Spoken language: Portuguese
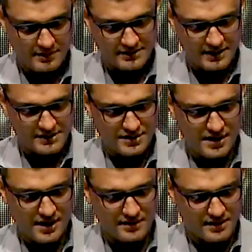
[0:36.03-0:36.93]
será que
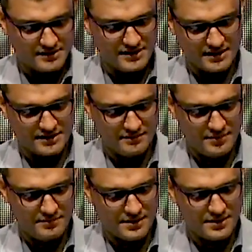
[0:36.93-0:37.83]
tiraram Eclesiastes da
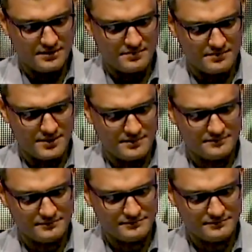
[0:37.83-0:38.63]
Bíblia aqui para mim?